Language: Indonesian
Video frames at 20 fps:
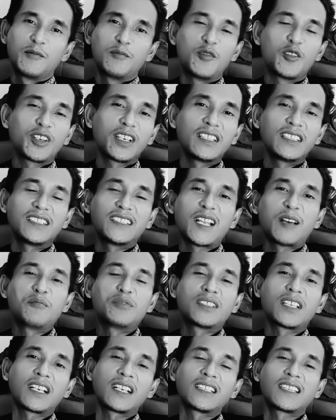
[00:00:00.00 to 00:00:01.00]
mungkin tidak
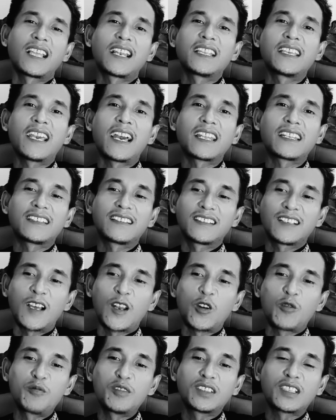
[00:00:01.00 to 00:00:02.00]
bisa kita lihat
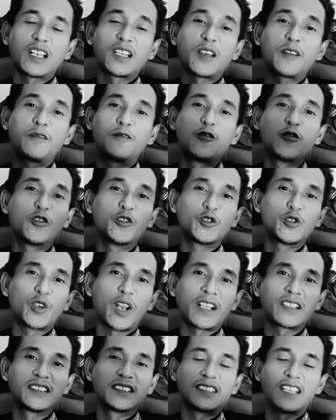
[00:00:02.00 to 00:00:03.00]
kalau misalnya full
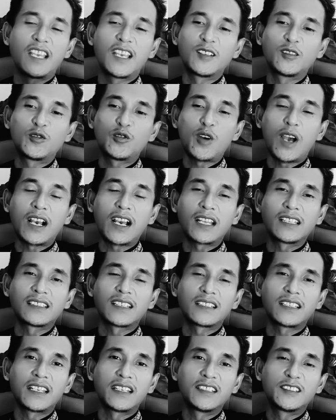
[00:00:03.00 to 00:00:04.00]
durasinya itu akan
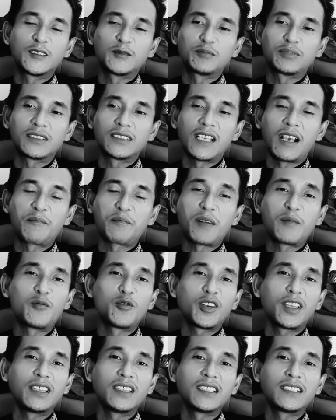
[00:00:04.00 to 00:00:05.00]
terjadi seperti apa
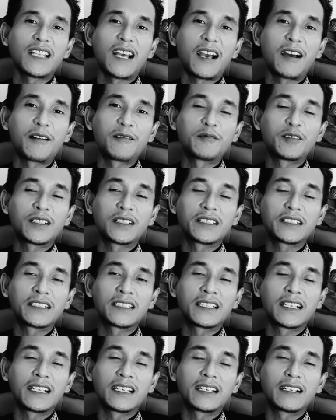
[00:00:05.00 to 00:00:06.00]
mungkin tidak
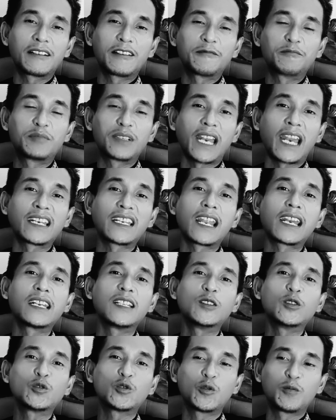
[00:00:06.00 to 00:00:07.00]
beredar
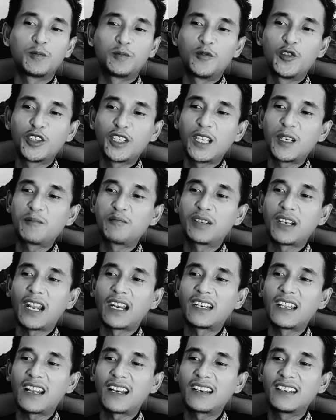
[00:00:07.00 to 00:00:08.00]
di YouTube, mungkin
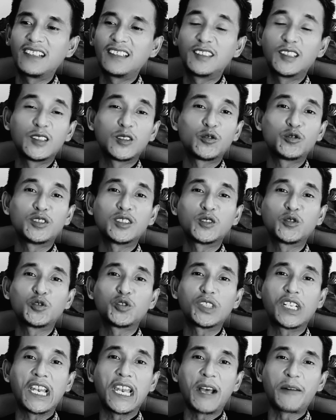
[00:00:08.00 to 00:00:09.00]
beredar di
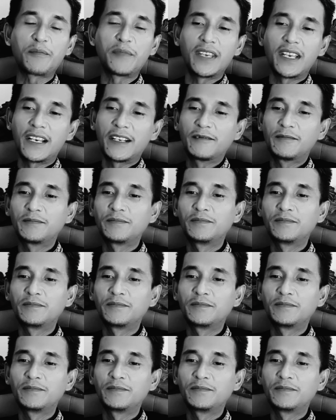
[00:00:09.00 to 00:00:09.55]
situs-situs gelap ya.